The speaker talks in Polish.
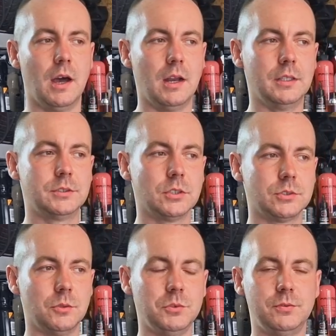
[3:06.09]
Ale co
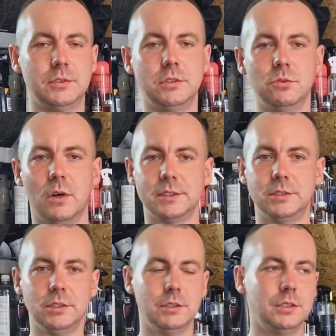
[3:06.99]
zrobić w
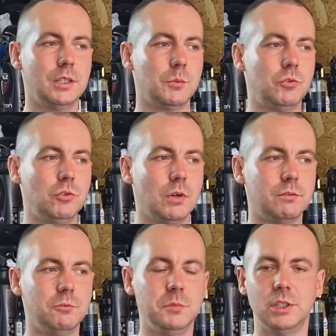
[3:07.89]
sytuacji, gdy na
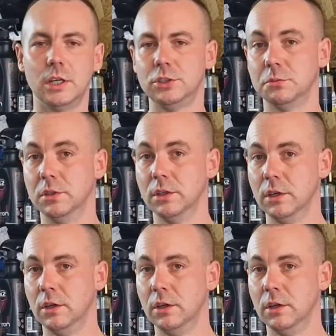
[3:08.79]
przykład wymienialiśmy